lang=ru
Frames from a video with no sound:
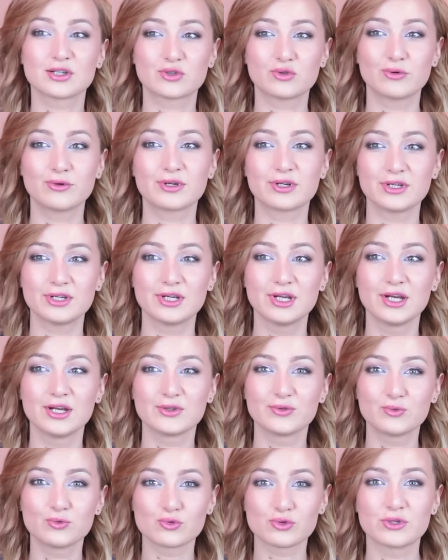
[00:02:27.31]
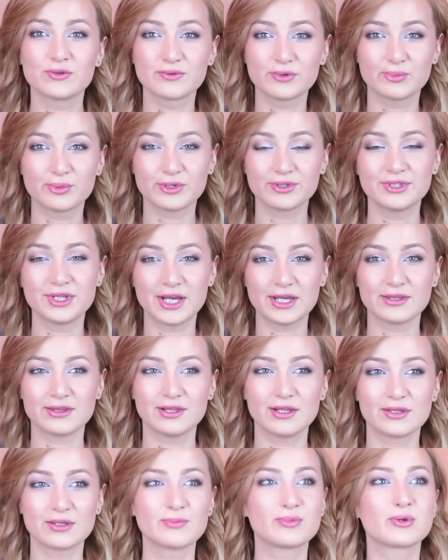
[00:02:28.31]
которые нужно
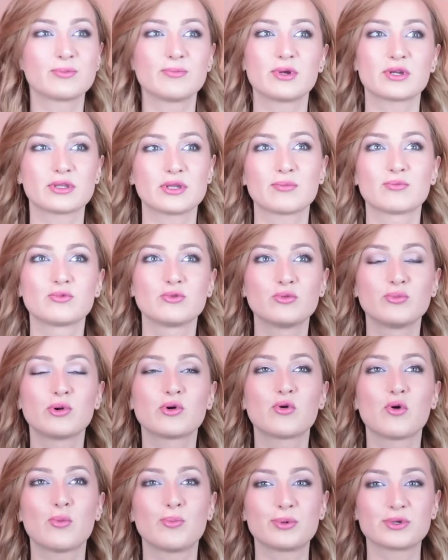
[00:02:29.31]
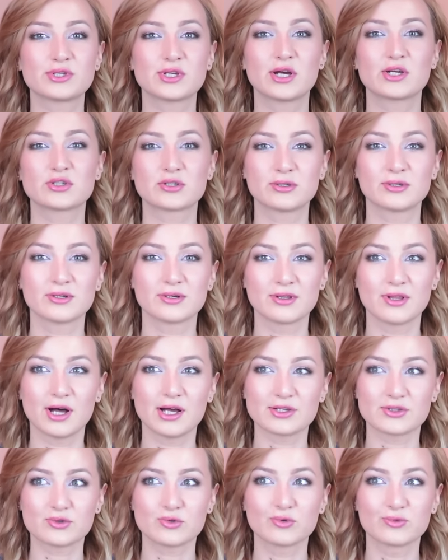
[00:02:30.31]
выполнять для, например, там глубоко посаженных
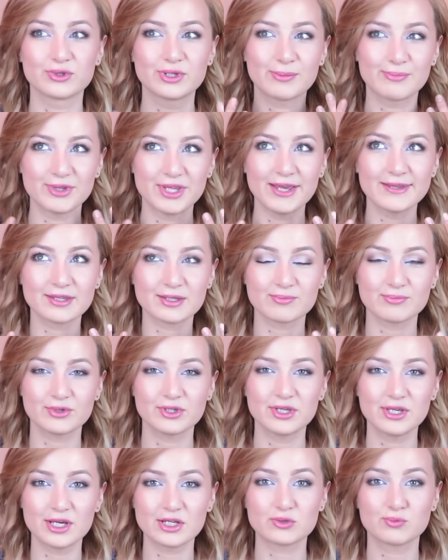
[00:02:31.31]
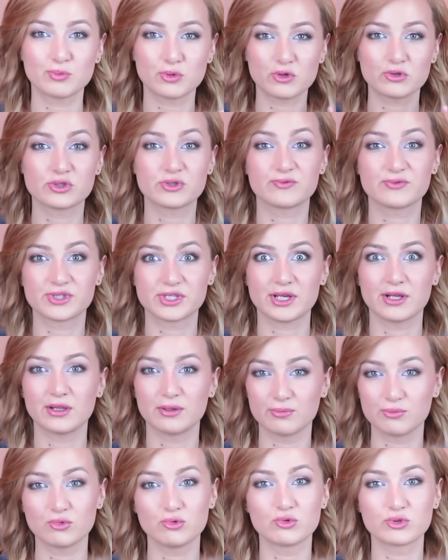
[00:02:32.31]
глаз, то на мне этот макияж просто в
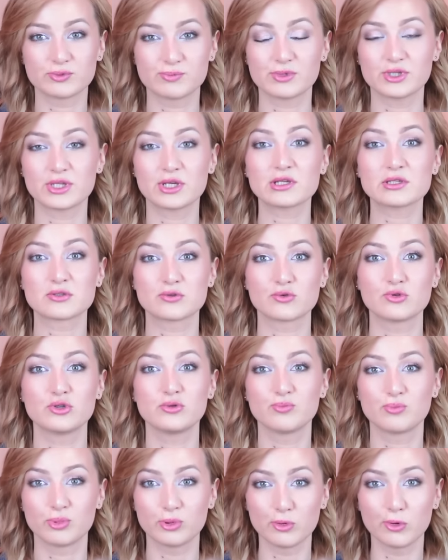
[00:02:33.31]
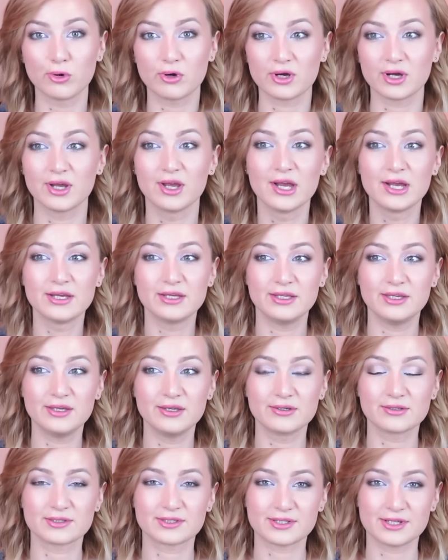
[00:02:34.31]
целом будет смотреться очень плохо.
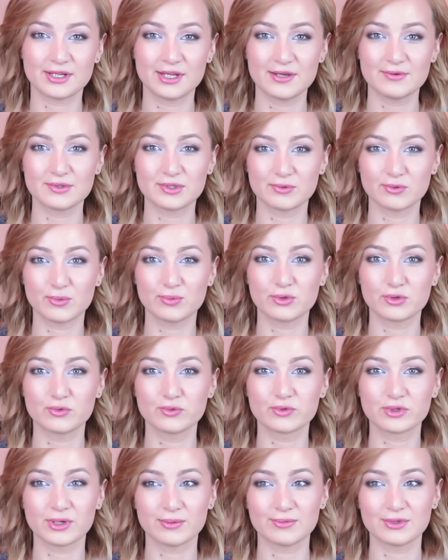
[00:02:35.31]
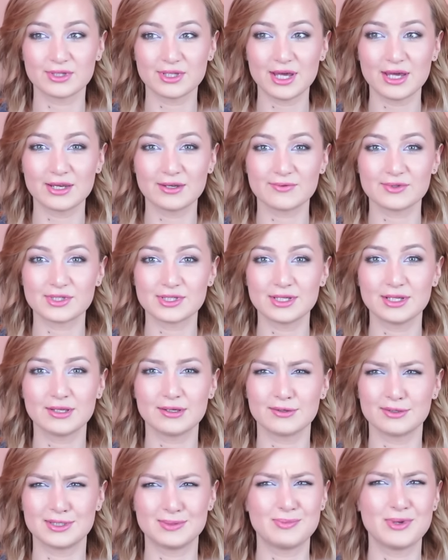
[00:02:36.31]
И, скорее всего, придут комментарии в стиле
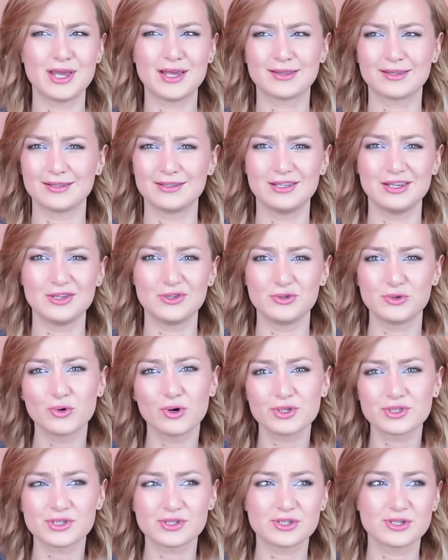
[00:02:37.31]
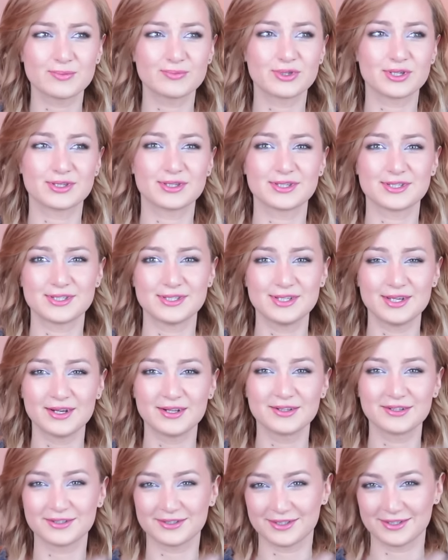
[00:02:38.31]
или тебе это не идет, зачем ты это
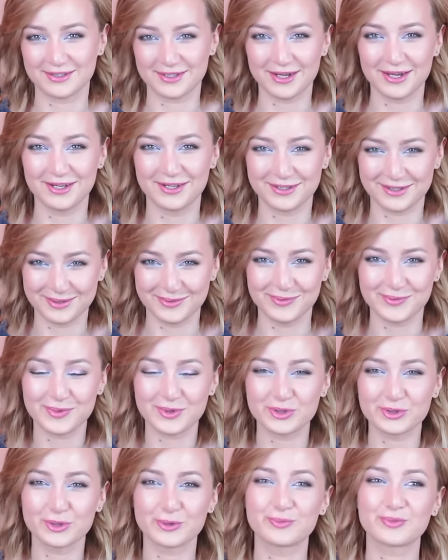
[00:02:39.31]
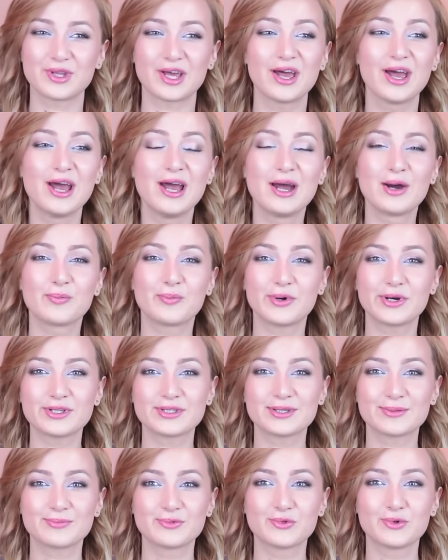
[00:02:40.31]
сделал и так далее и тому подобное.
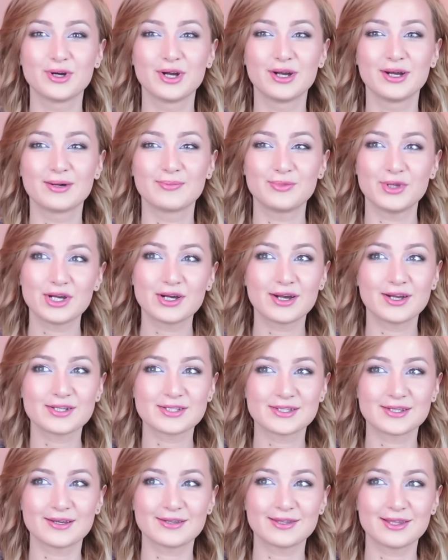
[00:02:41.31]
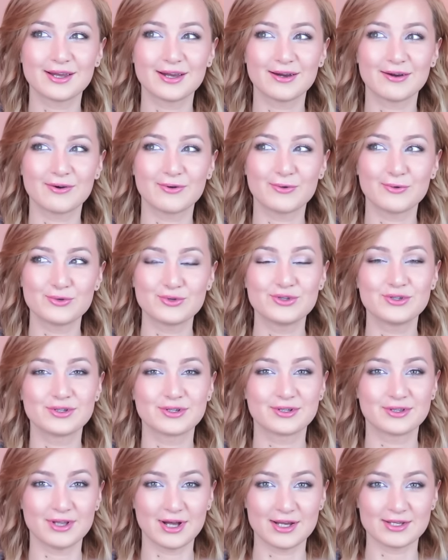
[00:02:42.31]
Поэтому, мне кажется, это
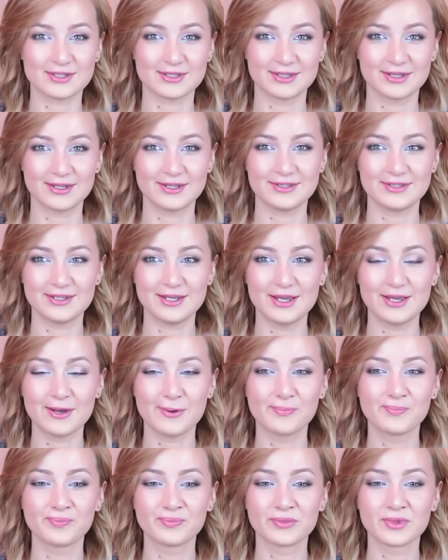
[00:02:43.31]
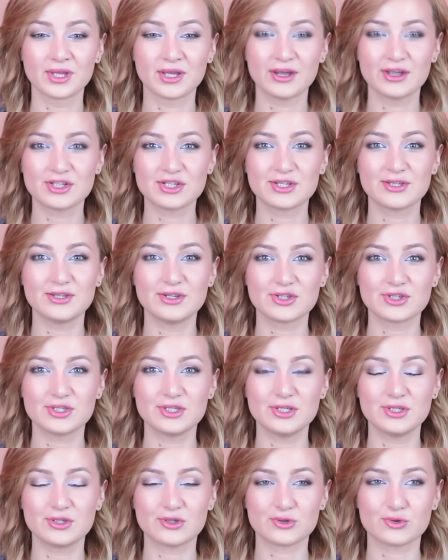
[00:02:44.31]
очень классная идея. Конечно, не
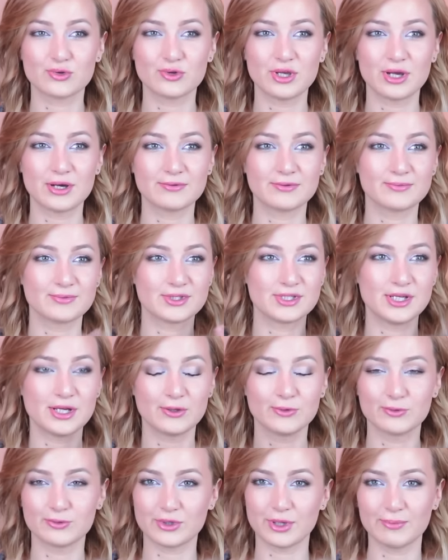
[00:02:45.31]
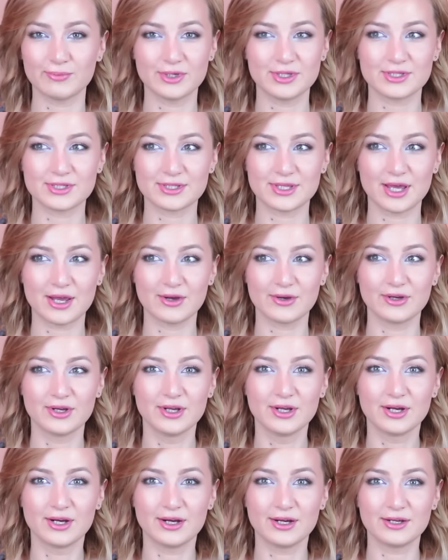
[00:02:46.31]
ждите, что я вам сделаю там, я не знаю,
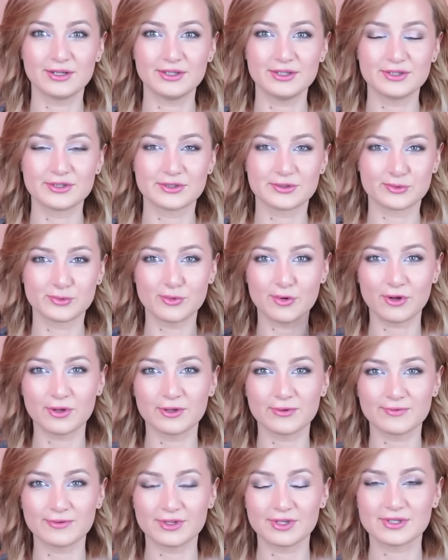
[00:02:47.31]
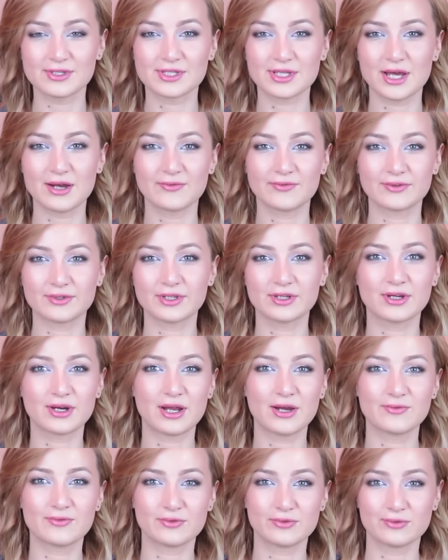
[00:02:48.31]
а, из голого лица
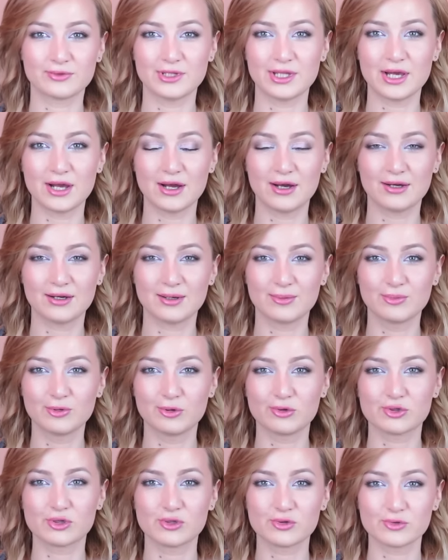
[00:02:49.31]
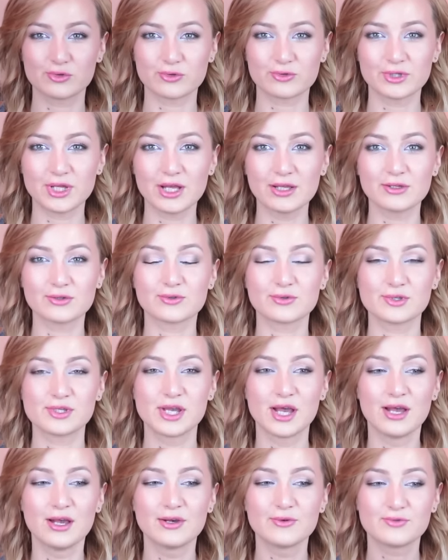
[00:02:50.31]
фотографию для обложки журнала, то
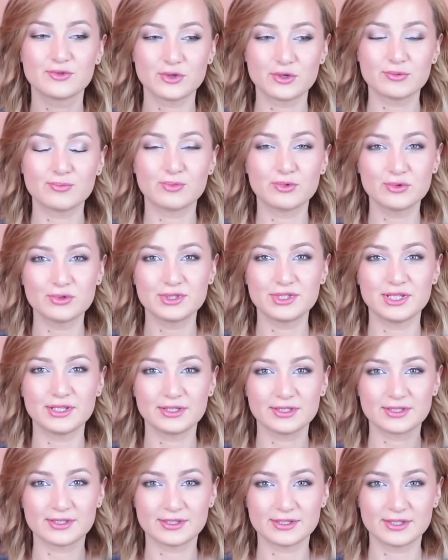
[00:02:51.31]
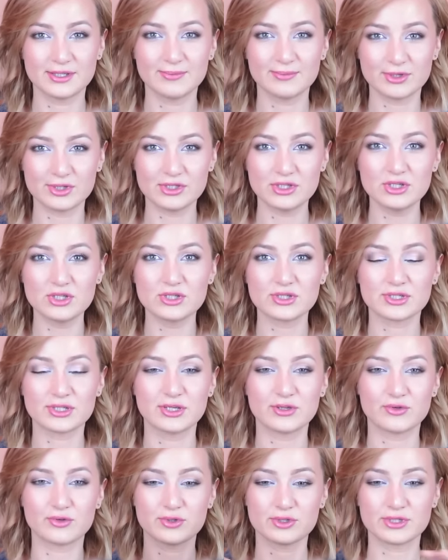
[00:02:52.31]
есть все будет делаться
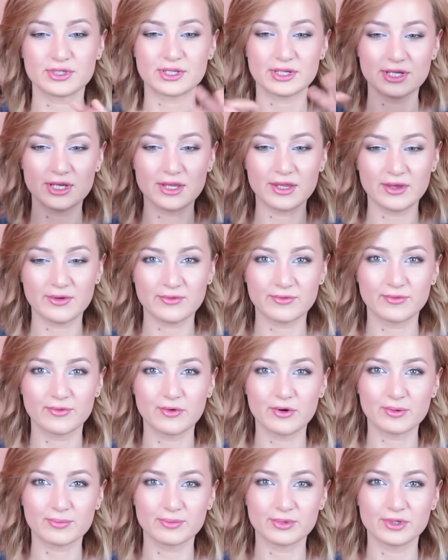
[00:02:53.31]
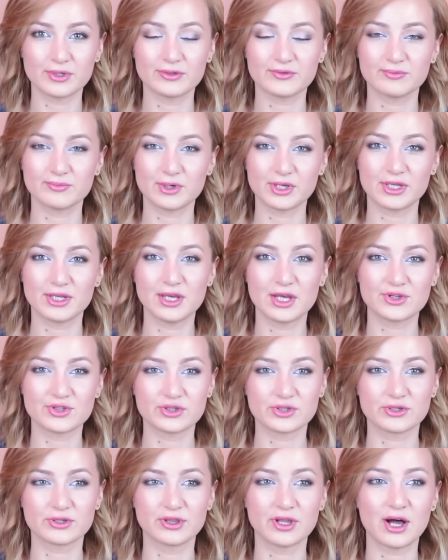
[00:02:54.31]
схематически, то есть строение формы в
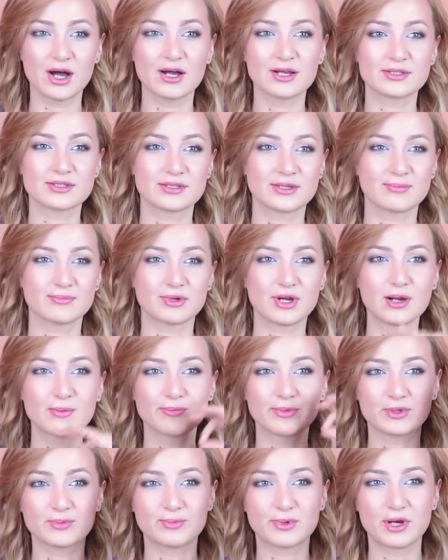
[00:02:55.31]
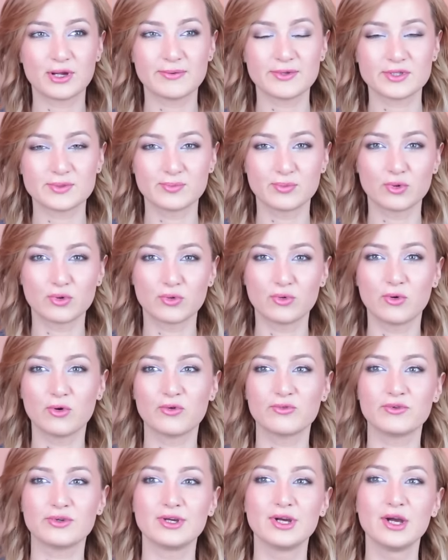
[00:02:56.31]
макияже глаз, там, как подправить
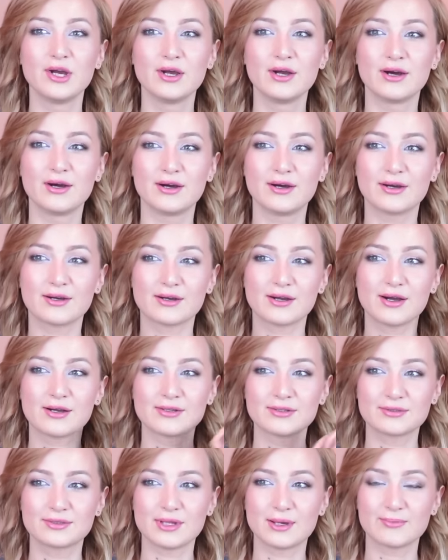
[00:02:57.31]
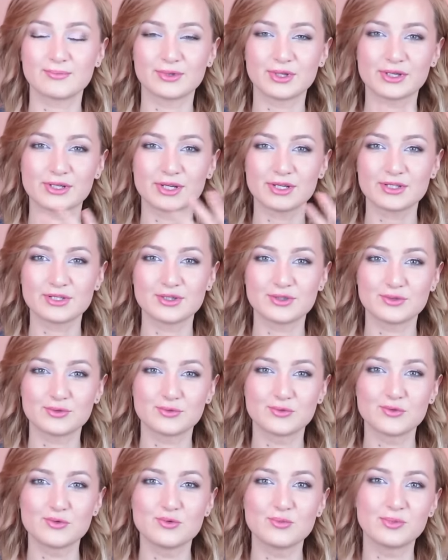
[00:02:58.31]
брови, а, как там
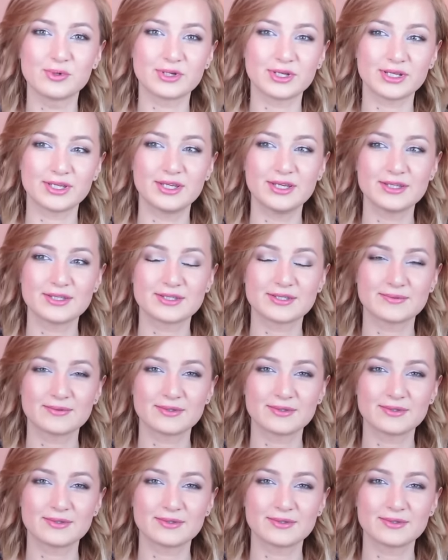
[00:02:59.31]
накрасить губы, какие